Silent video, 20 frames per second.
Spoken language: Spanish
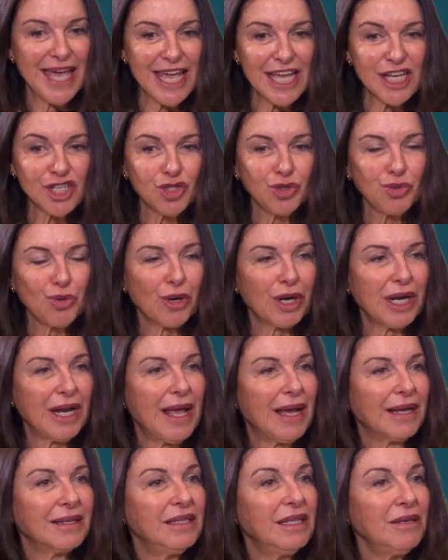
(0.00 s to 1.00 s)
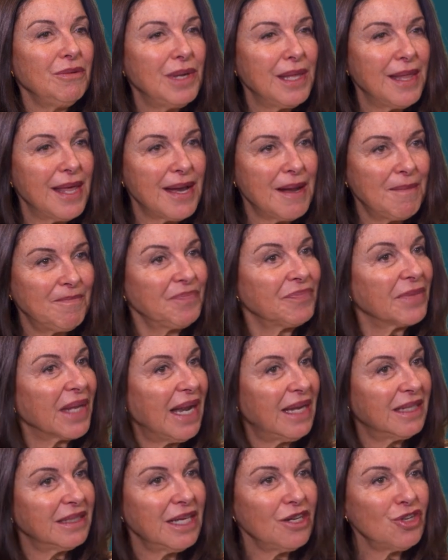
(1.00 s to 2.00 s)
Es tu reactividad
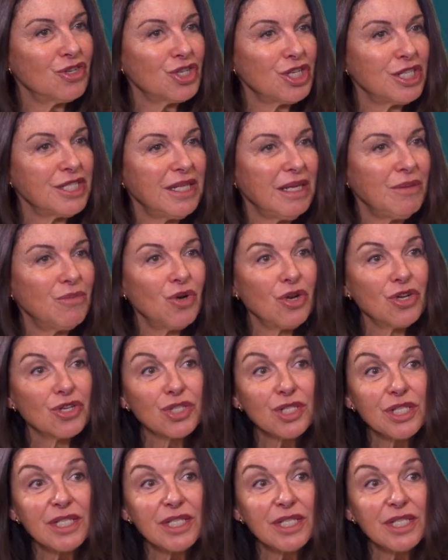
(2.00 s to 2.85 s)
ante los estímulos